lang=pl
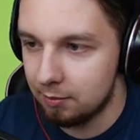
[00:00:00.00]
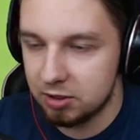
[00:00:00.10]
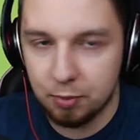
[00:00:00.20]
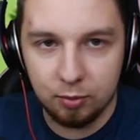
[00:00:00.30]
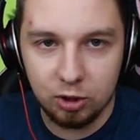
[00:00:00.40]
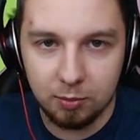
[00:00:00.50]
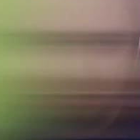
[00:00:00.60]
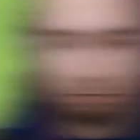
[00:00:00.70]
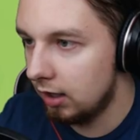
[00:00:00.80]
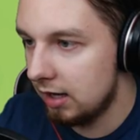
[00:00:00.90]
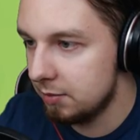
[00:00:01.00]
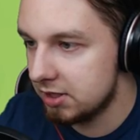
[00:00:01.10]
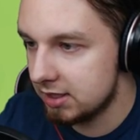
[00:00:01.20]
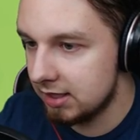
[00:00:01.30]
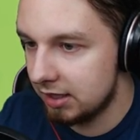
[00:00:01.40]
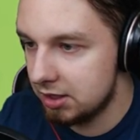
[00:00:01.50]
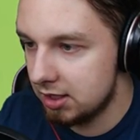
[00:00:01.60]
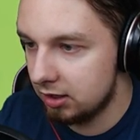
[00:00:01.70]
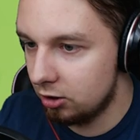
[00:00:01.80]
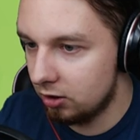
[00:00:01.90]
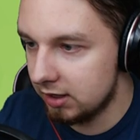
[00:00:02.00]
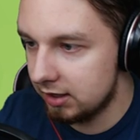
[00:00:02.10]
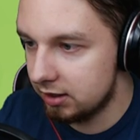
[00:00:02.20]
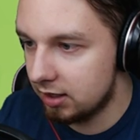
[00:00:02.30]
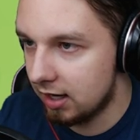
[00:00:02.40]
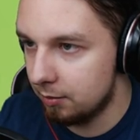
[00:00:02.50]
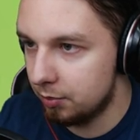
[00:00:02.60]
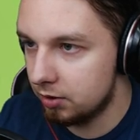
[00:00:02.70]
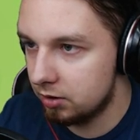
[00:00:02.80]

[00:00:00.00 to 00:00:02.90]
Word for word: Spróbujmy. M16, Donald Trump.